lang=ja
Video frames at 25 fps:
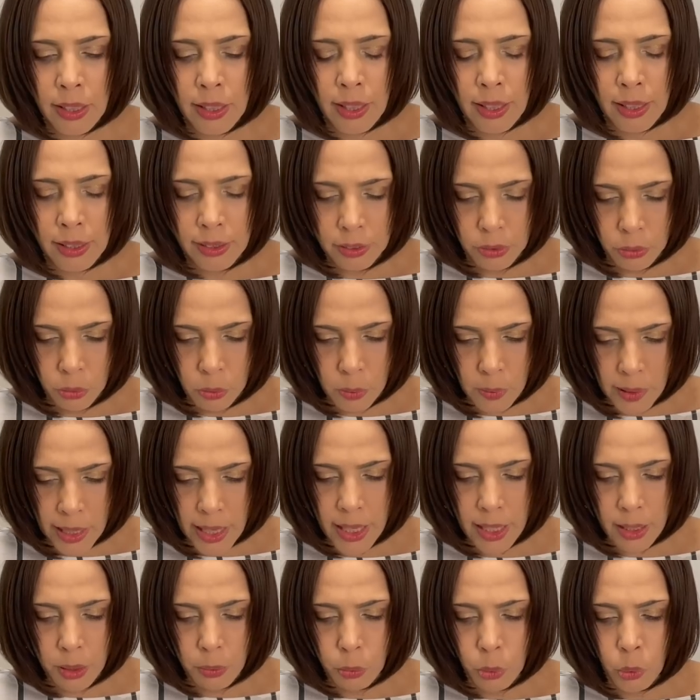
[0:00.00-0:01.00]
あと
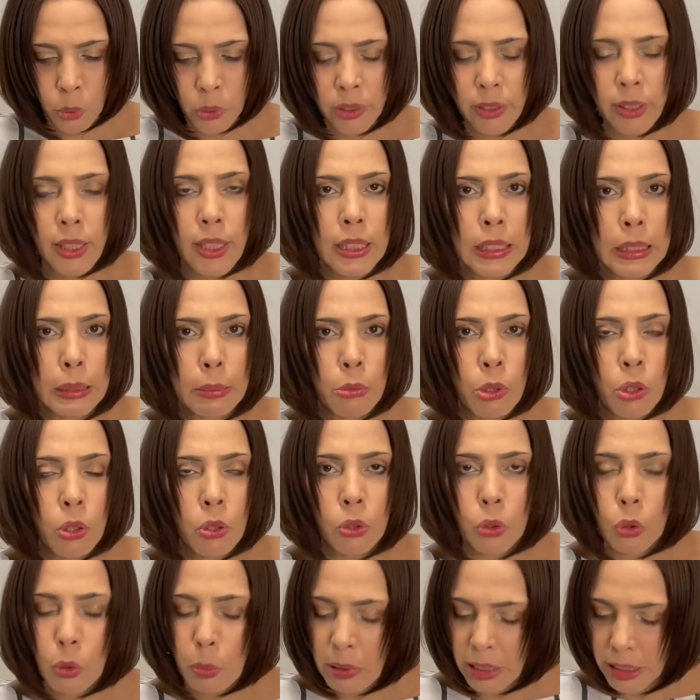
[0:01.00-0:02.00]
は、ウォン安
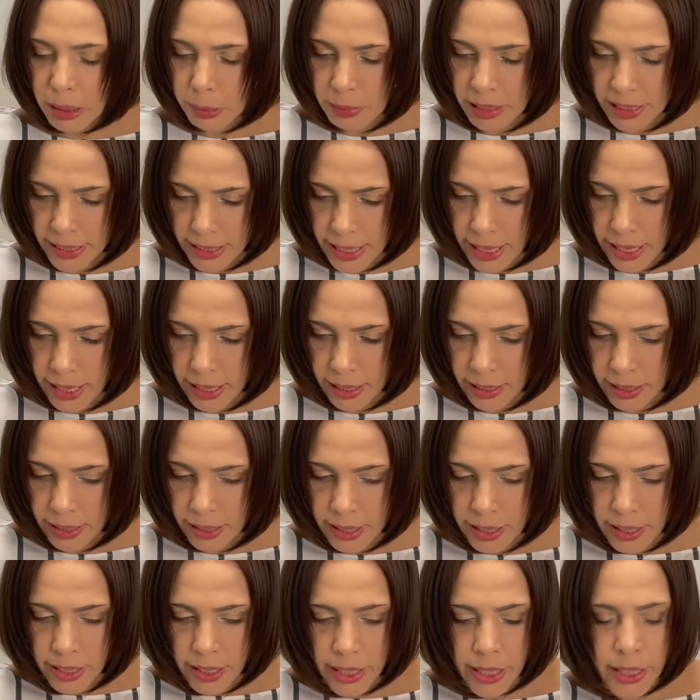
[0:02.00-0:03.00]
も止まりません。
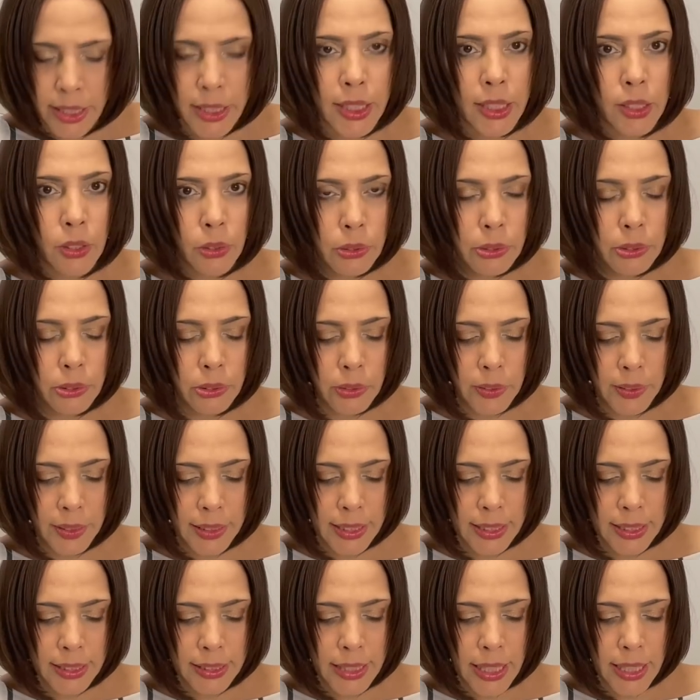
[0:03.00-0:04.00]
1ドル
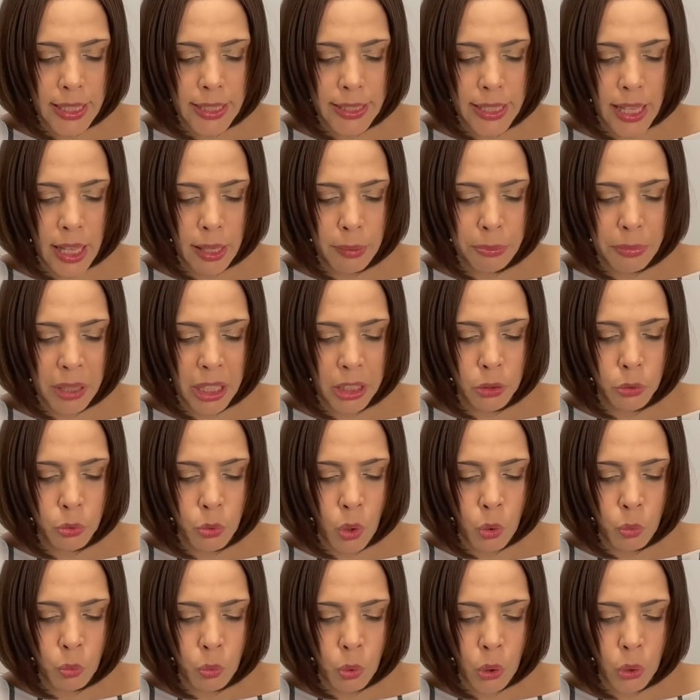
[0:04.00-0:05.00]
1300
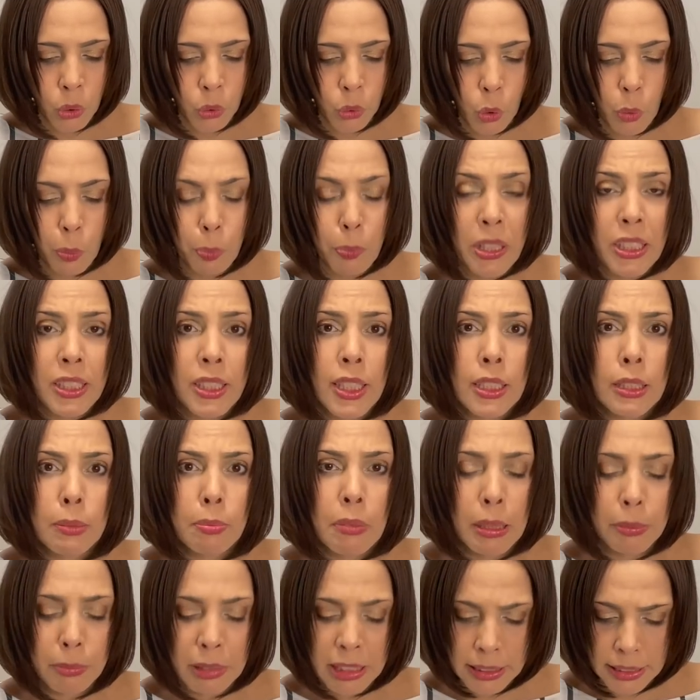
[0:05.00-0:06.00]
ウォンを突破してし
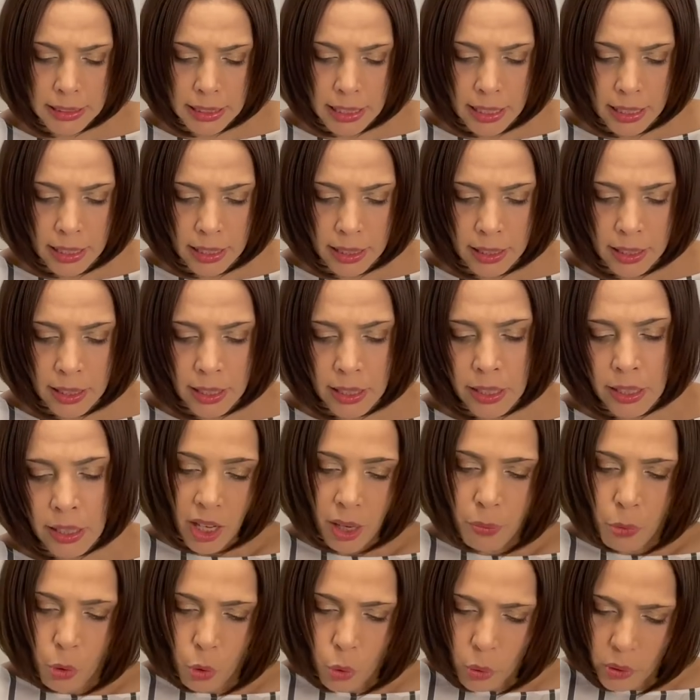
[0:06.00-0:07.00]
まいました。
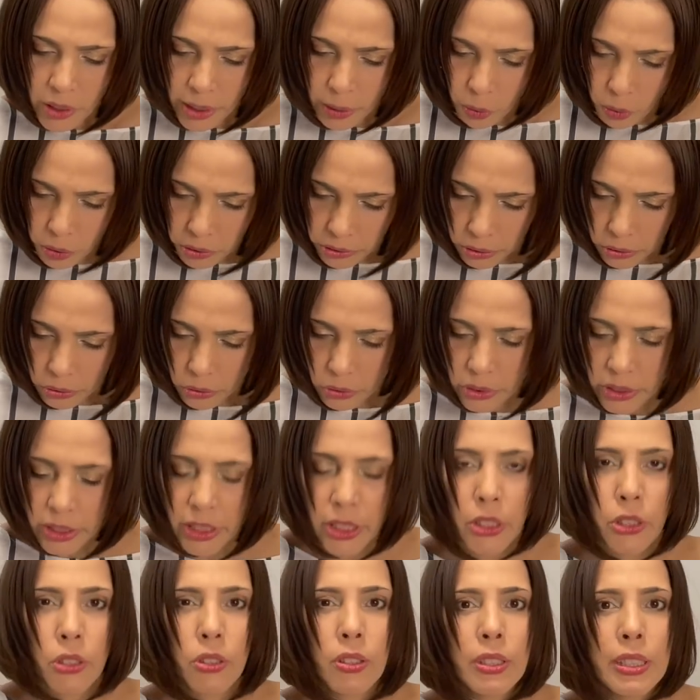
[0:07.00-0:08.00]
もうこれ本当
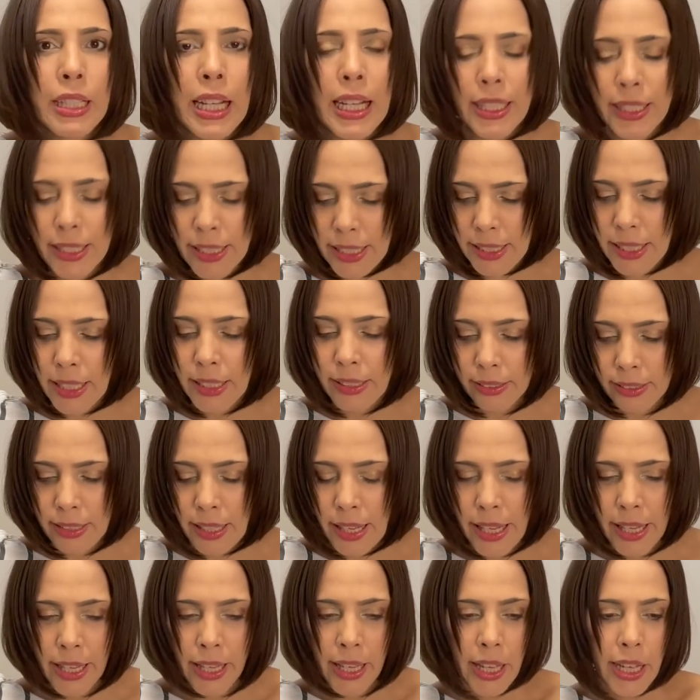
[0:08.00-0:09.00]
に冗談じゃなく
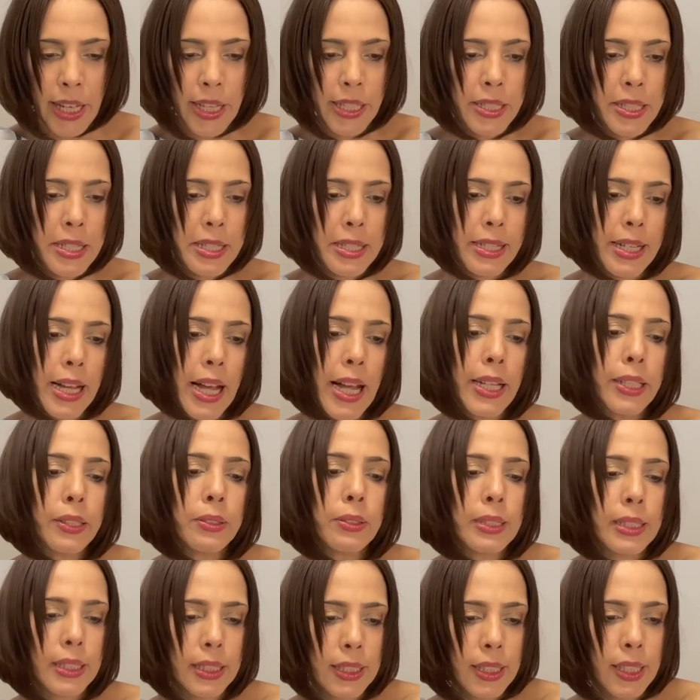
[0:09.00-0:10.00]
て、近
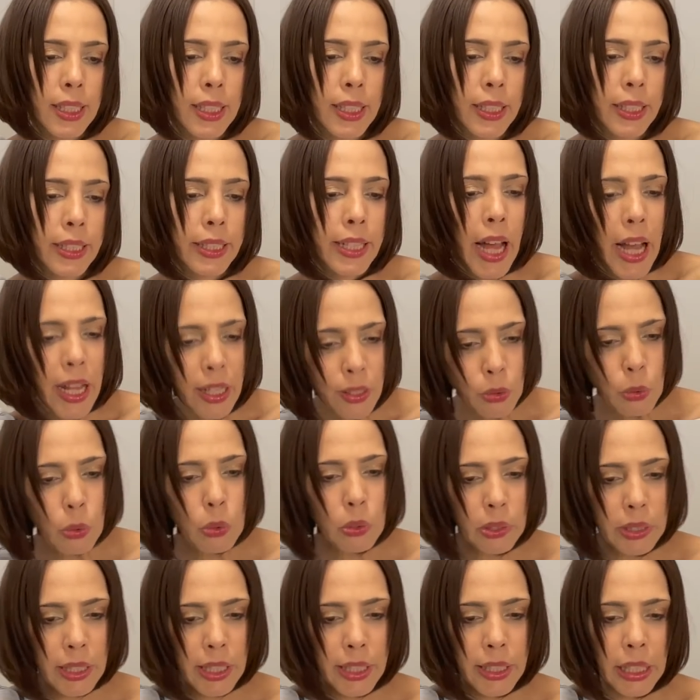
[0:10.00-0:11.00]
いうちに韓
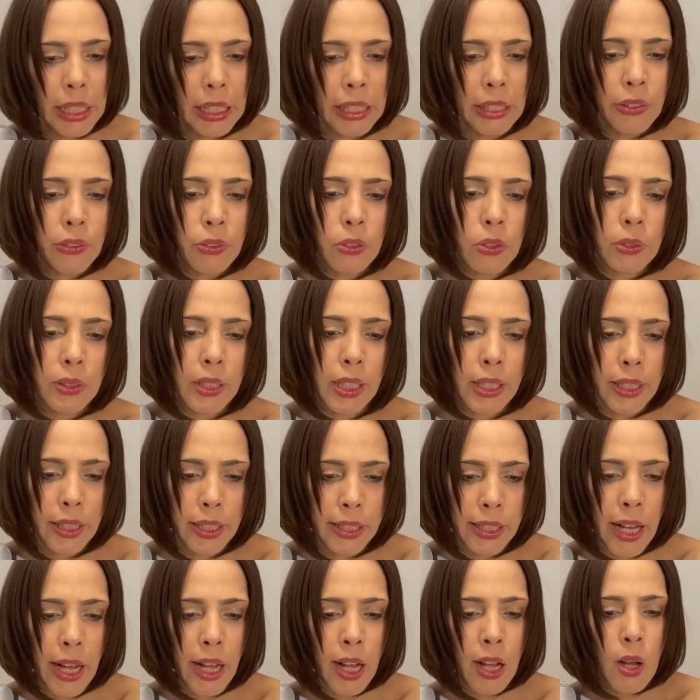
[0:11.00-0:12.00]
国で金融危
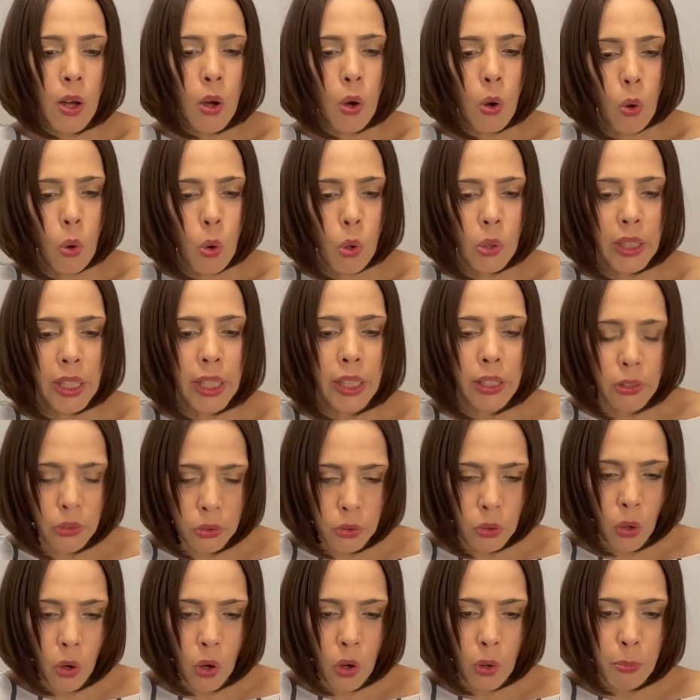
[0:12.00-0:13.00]
機が起きる
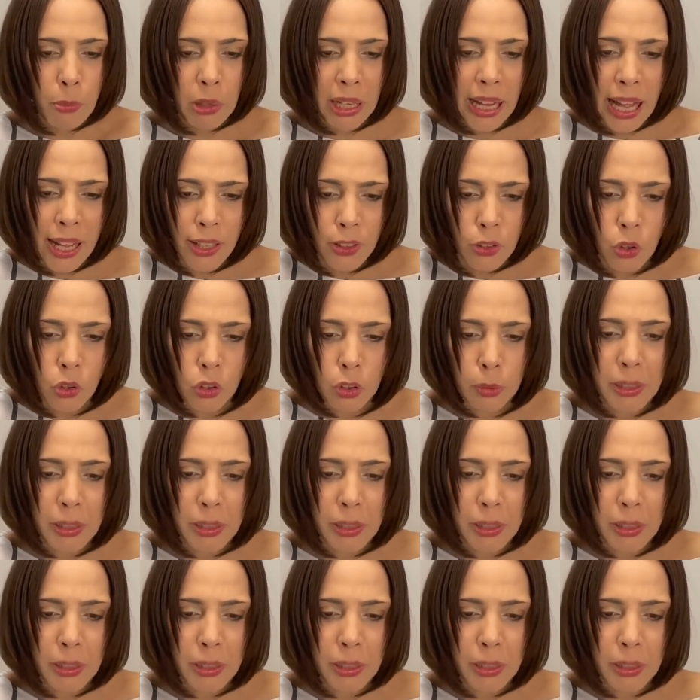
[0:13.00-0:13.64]
と、まあ、韓国